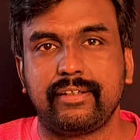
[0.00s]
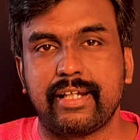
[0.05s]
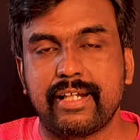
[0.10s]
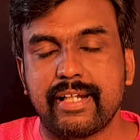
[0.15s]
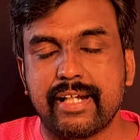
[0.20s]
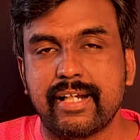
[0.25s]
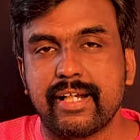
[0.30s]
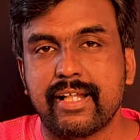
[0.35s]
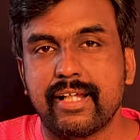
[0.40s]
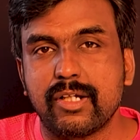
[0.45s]

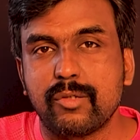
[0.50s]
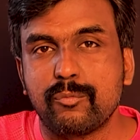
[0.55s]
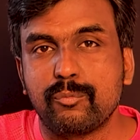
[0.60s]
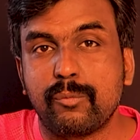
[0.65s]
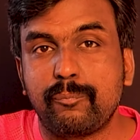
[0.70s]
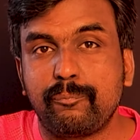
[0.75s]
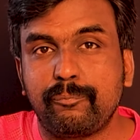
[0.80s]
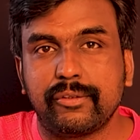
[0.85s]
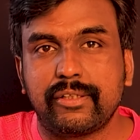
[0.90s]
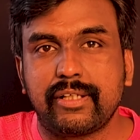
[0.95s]
என்னென்னா
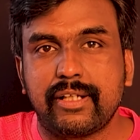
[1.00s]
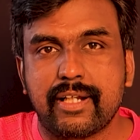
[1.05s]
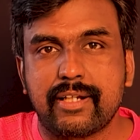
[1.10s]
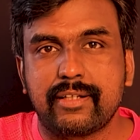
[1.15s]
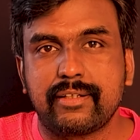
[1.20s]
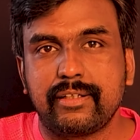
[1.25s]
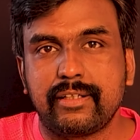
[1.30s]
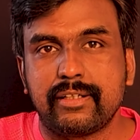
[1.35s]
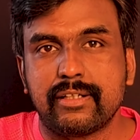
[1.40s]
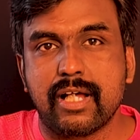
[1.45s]

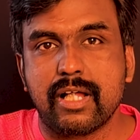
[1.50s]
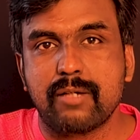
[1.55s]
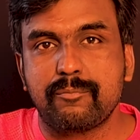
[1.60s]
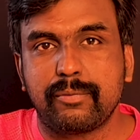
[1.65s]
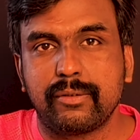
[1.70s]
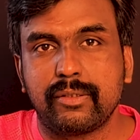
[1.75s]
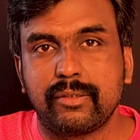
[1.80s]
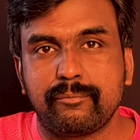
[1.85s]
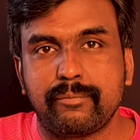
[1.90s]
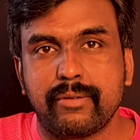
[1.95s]
முப்பதுலேருந்து
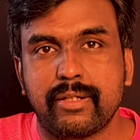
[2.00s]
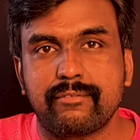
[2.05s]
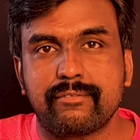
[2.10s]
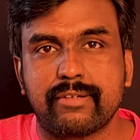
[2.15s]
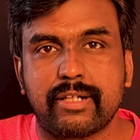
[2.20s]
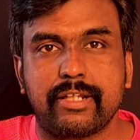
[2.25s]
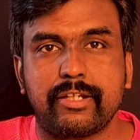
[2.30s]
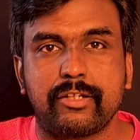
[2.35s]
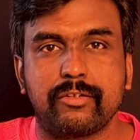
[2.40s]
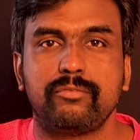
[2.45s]
நாற்பது பேர்
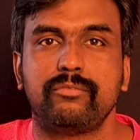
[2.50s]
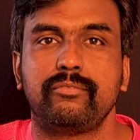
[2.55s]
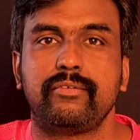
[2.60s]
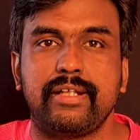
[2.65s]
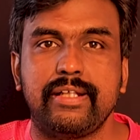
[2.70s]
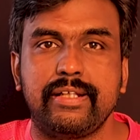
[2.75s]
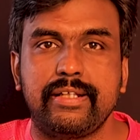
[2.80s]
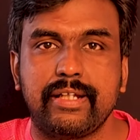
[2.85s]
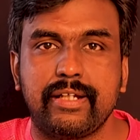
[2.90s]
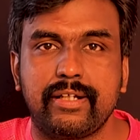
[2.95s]
வரைக்கும்
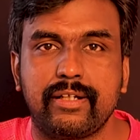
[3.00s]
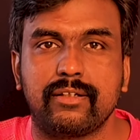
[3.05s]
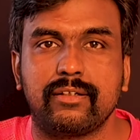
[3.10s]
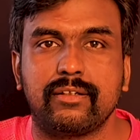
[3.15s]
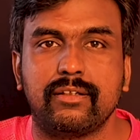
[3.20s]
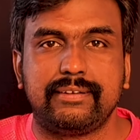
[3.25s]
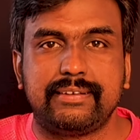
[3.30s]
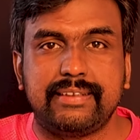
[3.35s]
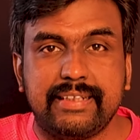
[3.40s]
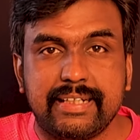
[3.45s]
இந்தியன்
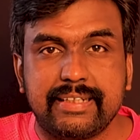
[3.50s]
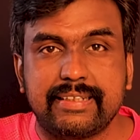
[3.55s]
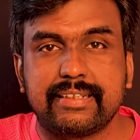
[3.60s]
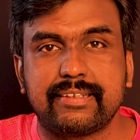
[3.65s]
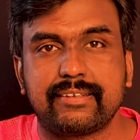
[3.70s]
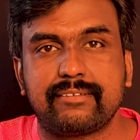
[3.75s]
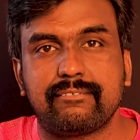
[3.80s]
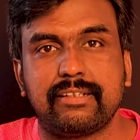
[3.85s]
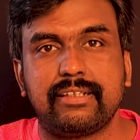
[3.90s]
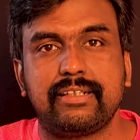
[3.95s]

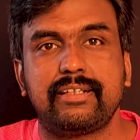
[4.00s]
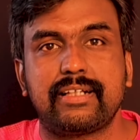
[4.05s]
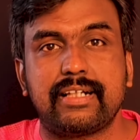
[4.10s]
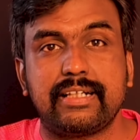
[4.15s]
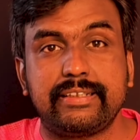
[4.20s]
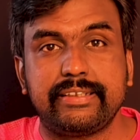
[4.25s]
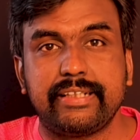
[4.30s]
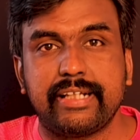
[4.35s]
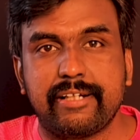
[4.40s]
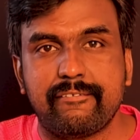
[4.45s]
சிட்டிசன்ஸ் வந்து
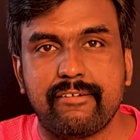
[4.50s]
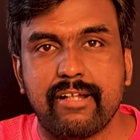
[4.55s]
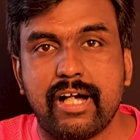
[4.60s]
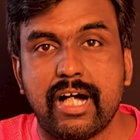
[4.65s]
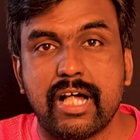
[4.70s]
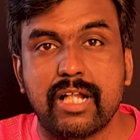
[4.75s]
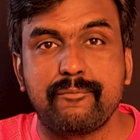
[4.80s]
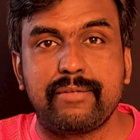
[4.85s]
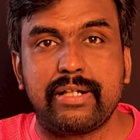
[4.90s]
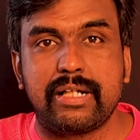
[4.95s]
ரஷ்யாவில்
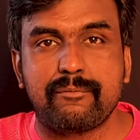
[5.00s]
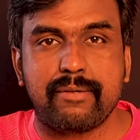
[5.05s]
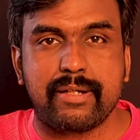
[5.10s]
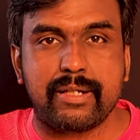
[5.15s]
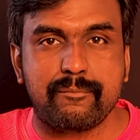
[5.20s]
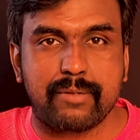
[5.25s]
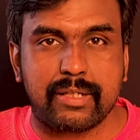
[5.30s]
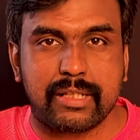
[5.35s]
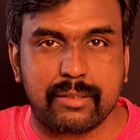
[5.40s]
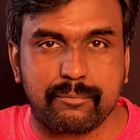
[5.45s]
ஆர்மியில்
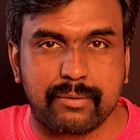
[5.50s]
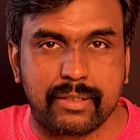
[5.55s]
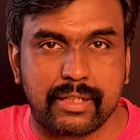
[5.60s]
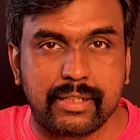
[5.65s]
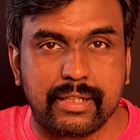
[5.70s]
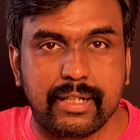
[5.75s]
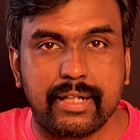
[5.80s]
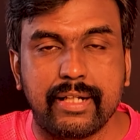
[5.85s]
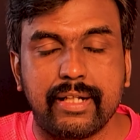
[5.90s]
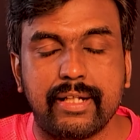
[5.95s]

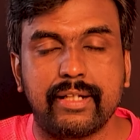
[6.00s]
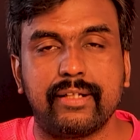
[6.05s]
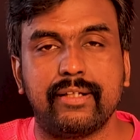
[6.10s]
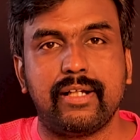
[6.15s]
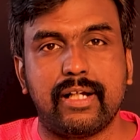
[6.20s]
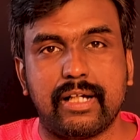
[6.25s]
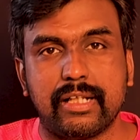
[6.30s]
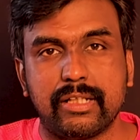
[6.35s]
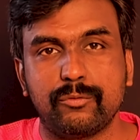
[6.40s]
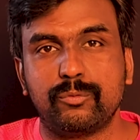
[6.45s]
பயன்படுத்தப்பட்டிருக்காங்க
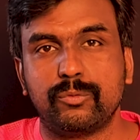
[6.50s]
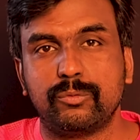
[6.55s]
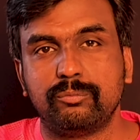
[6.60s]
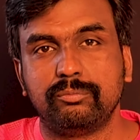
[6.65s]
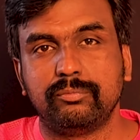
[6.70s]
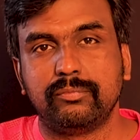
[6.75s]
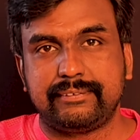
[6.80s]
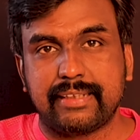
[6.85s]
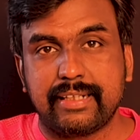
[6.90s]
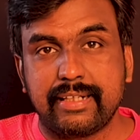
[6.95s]
அதுவும்
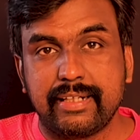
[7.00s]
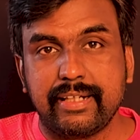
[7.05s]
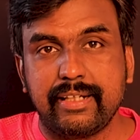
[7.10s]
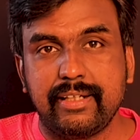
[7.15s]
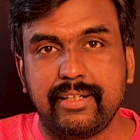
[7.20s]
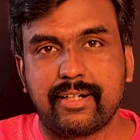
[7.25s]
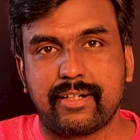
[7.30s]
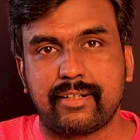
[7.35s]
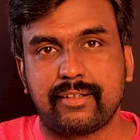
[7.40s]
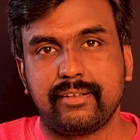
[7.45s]

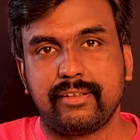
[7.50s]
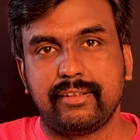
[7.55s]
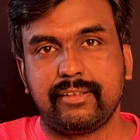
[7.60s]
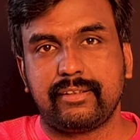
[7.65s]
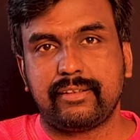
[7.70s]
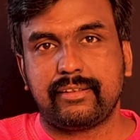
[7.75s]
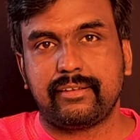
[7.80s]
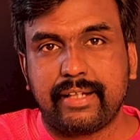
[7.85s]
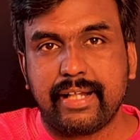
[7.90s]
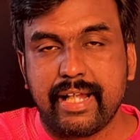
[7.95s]
சென்னையிலிருந்து
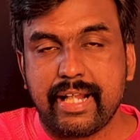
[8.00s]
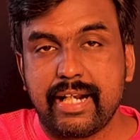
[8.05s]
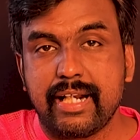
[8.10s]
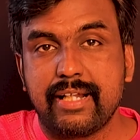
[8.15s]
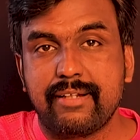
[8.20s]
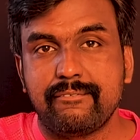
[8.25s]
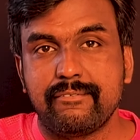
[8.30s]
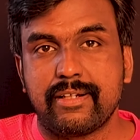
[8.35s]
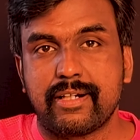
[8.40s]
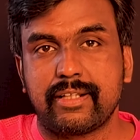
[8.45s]

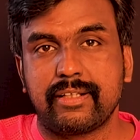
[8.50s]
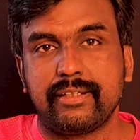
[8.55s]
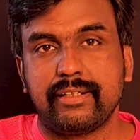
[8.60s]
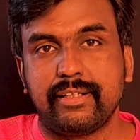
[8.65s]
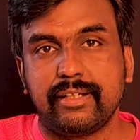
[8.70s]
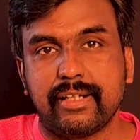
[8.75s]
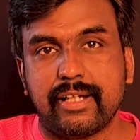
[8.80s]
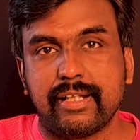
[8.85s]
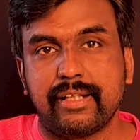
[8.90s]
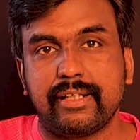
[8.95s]
கேரளாவிலிருந்து
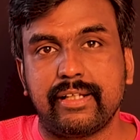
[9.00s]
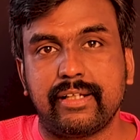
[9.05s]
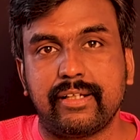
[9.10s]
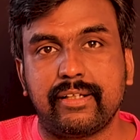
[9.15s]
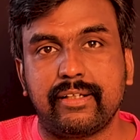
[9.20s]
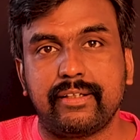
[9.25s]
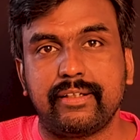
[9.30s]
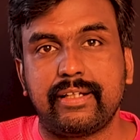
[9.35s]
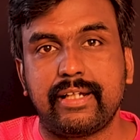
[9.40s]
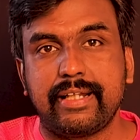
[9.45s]
அந்த
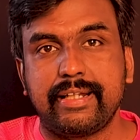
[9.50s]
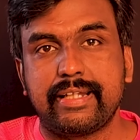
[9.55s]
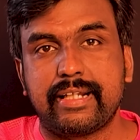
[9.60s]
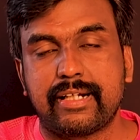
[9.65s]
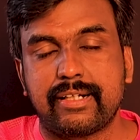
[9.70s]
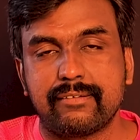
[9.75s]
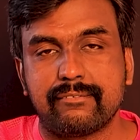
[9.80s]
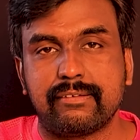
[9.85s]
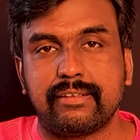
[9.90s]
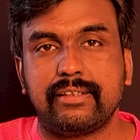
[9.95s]

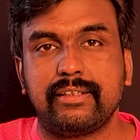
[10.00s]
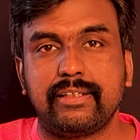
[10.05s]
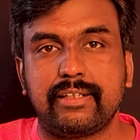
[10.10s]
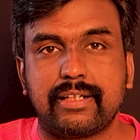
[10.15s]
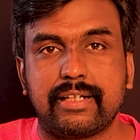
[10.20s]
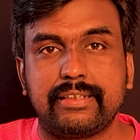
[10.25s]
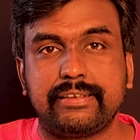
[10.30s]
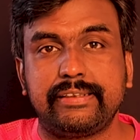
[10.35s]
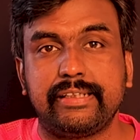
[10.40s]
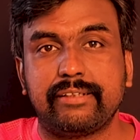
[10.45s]
இளைஞர்கள் வந்து
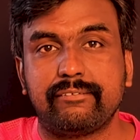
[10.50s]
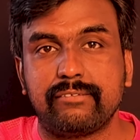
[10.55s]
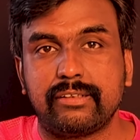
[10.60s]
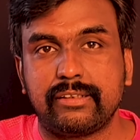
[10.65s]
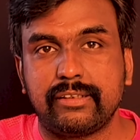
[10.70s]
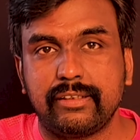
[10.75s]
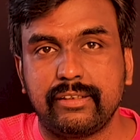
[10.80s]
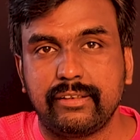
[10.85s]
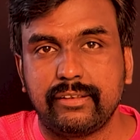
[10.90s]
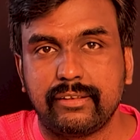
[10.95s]

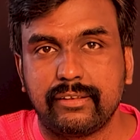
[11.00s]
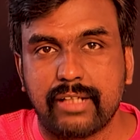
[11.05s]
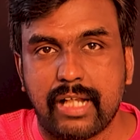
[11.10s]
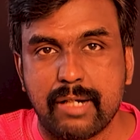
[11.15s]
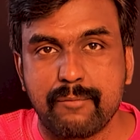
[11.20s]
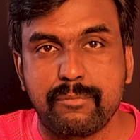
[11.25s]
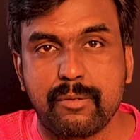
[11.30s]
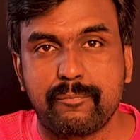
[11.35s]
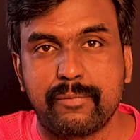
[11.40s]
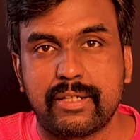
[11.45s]
ரஷ்யாவுக்கு
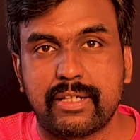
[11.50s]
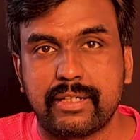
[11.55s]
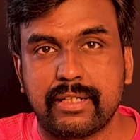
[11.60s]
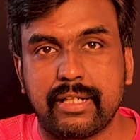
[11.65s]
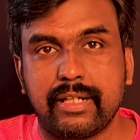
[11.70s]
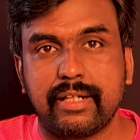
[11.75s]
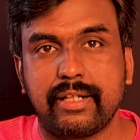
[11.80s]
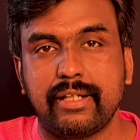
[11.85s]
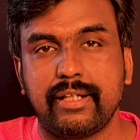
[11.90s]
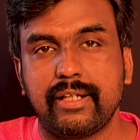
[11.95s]

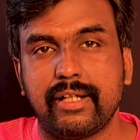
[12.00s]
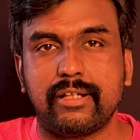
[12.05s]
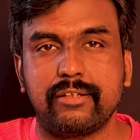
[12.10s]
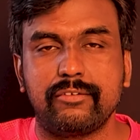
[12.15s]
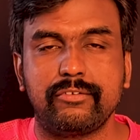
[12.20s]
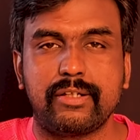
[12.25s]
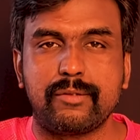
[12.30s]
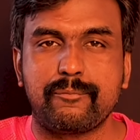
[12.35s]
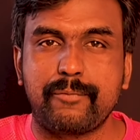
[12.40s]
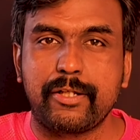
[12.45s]
அனுப்பப்பட்டிருக்காங்க
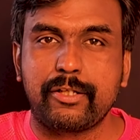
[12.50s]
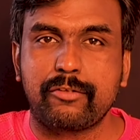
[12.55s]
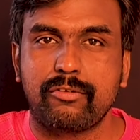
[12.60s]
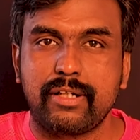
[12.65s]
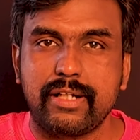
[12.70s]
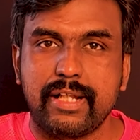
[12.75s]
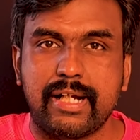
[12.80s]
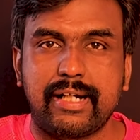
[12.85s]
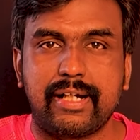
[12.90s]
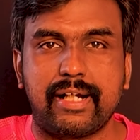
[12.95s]
அதுவும் எப்படி
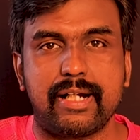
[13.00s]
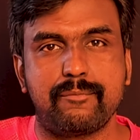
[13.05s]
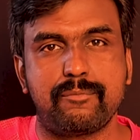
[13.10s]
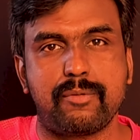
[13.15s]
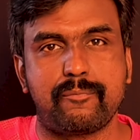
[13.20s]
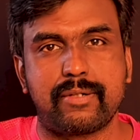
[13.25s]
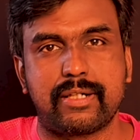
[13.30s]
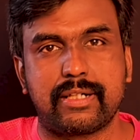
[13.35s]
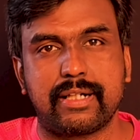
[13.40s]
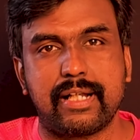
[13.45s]
சொல்லி
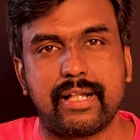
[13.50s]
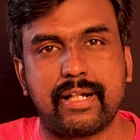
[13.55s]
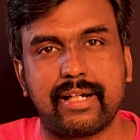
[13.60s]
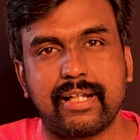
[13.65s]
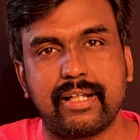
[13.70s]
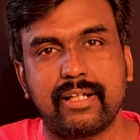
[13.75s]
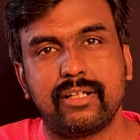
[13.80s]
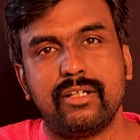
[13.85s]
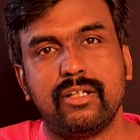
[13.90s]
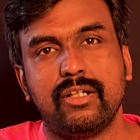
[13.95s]

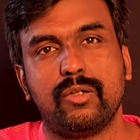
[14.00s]
அனுப்பப்பட்டிருக்காங்கன்னா